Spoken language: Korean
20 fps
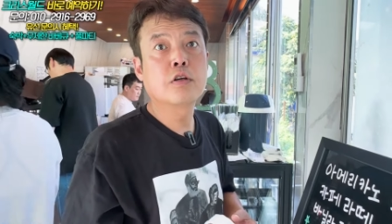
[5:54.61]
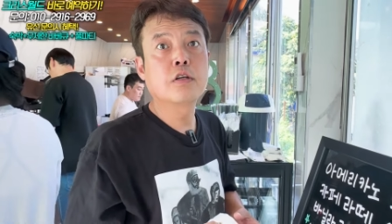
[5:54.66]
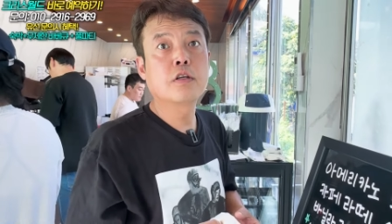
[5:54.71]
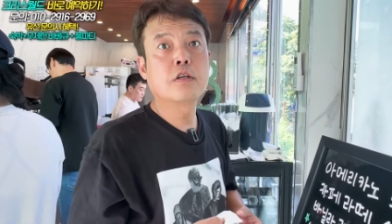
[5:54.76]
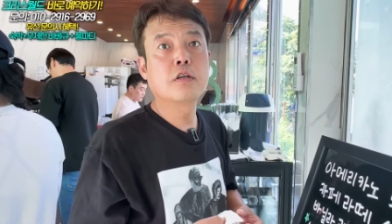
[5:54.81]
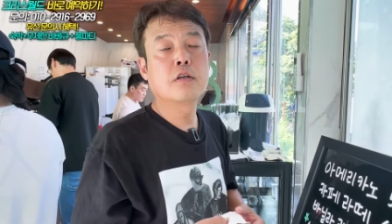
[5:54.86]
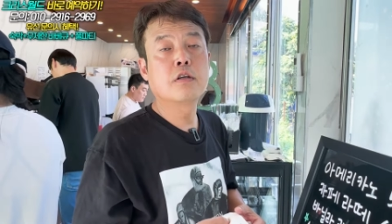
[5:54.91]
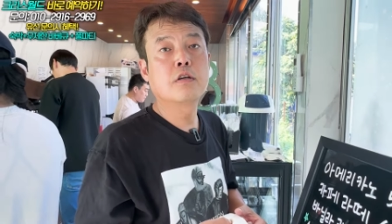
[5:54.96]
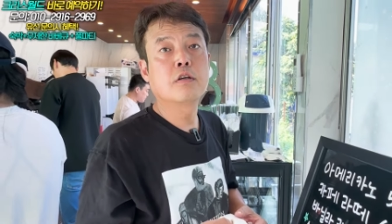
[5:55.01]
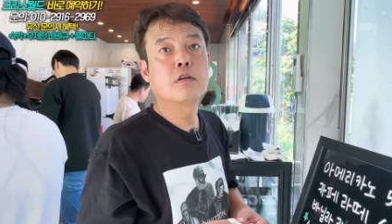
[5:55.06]

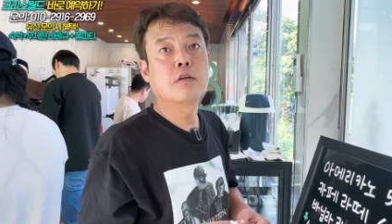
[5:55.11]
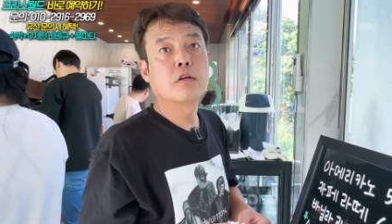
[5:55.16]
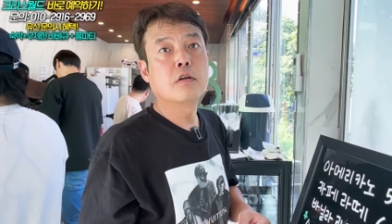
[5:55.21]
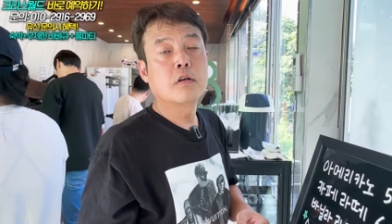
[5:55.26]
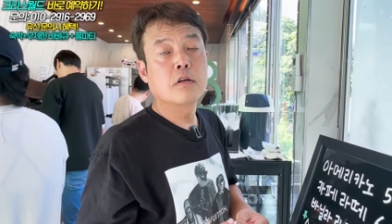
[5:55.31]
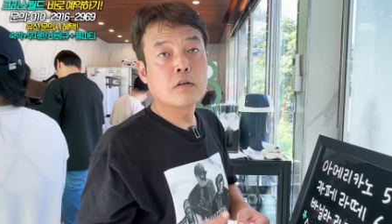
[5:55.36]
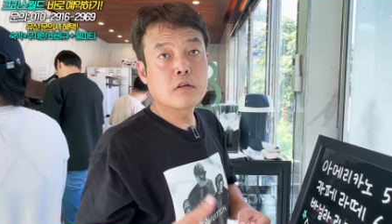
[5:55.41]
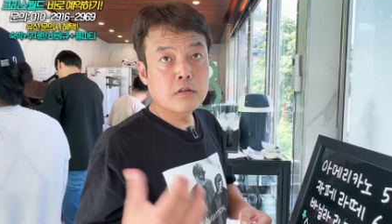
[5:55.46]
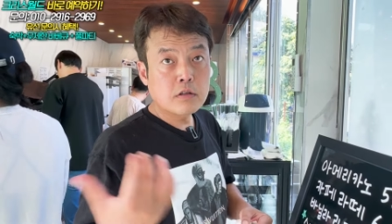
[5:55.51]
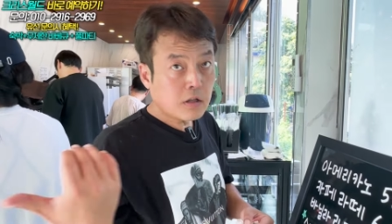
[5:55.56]
이게
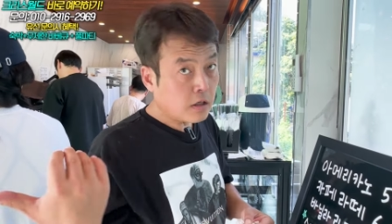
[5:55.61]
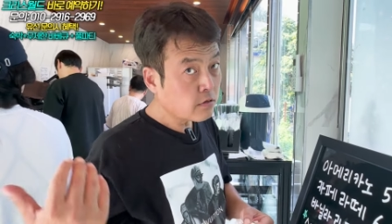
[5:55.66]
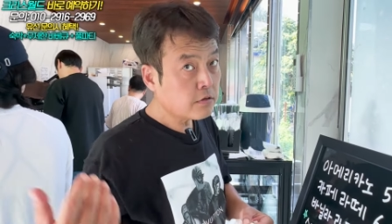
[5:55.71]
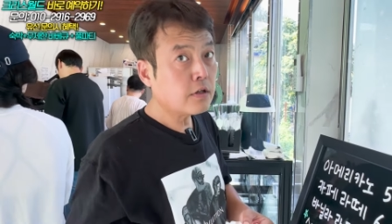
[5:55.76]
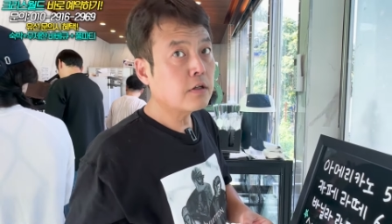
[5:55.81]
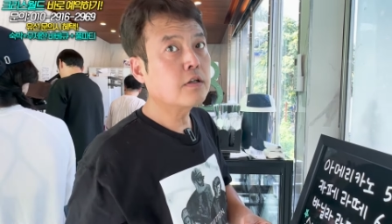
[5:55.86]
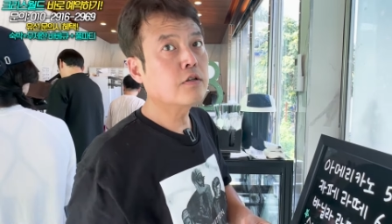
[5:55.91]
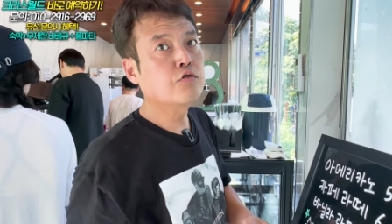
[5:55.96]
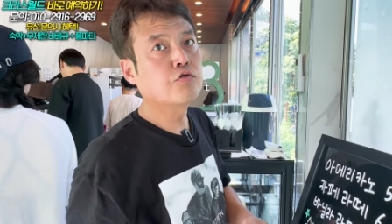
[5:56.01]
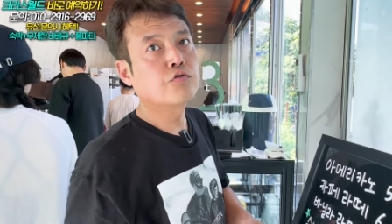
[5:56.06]
땅
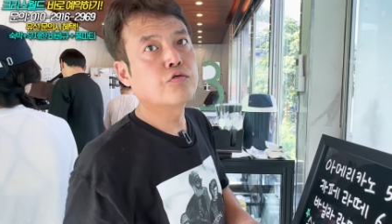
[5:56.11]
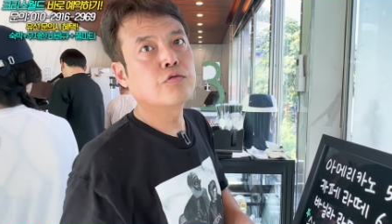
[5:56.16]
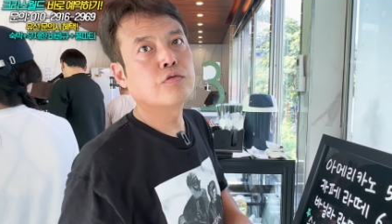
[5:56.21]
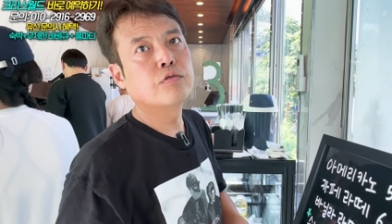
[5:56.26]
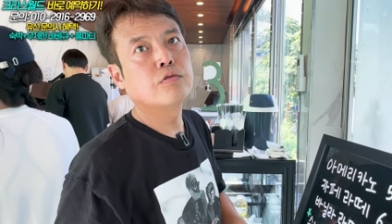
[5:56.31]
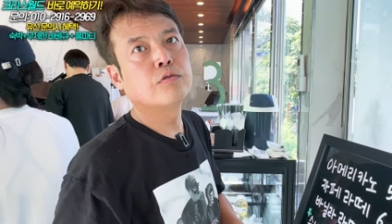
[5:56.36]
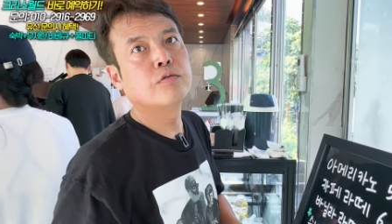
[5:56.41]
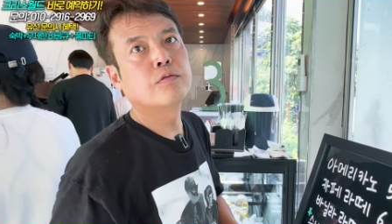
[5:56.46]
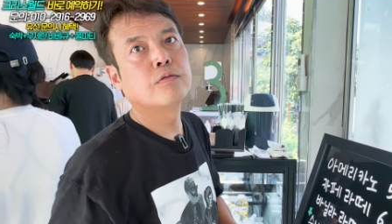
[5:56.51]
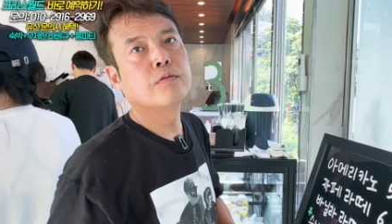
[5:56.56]
싸게 주고